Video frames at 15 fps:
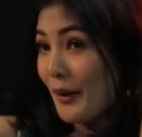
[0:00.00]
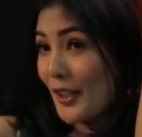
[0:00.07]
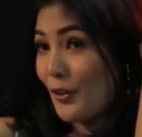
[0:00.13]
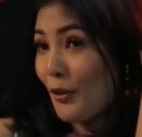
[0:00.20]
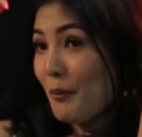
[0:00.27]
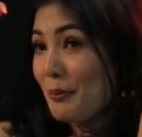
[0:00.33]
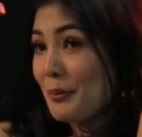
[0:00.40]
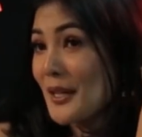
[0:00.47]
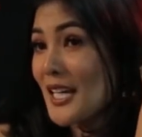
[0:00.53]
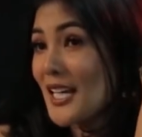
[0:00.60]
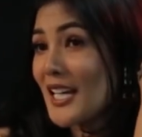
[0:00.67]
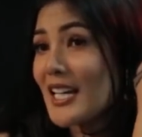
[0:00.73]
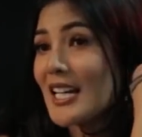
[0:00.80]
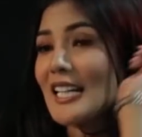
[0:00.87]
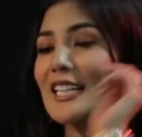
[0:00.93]
kayak
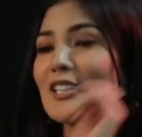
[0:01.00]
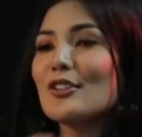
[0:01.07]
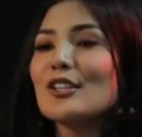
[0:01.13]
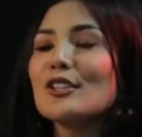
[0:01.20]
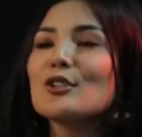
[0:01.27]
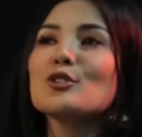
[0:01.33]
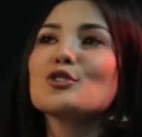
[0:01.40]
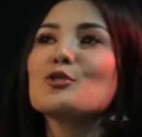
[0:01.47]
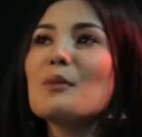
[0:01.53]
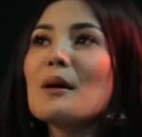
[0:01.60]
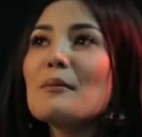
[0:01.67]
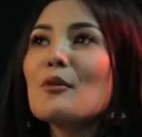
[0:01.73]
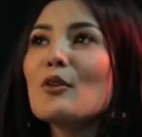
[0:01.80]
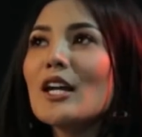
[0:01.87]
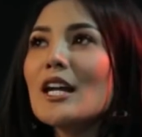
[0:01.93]
topi yang gitu-gitu. Cuma
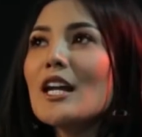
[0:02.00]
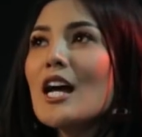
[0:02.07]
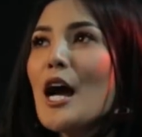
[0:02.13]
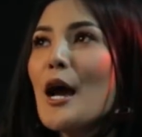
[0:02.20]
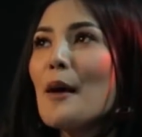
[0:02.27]
mungkin